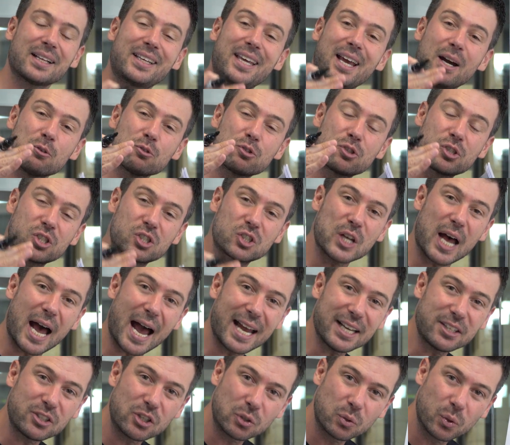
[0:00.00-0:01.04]
Que é o
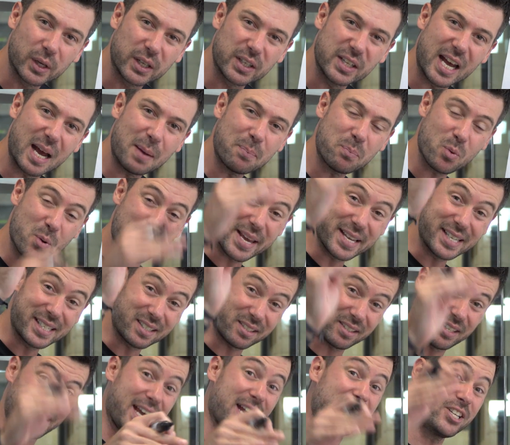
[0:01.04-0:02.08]
site do INEP, o
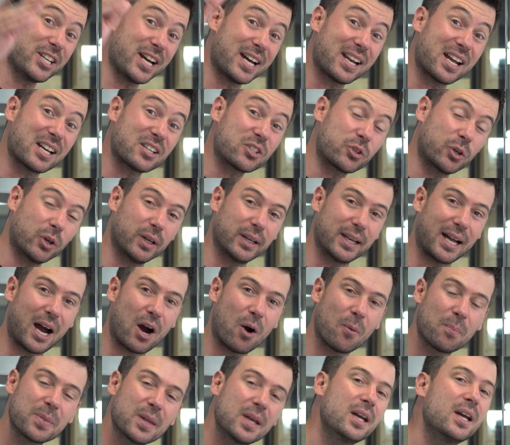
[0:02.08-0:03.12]
Enseja
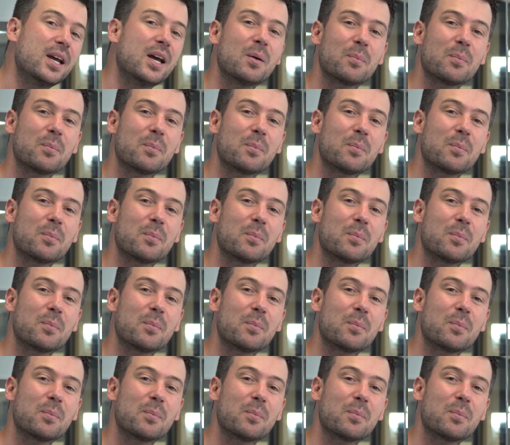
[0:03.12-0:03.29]
Nacional,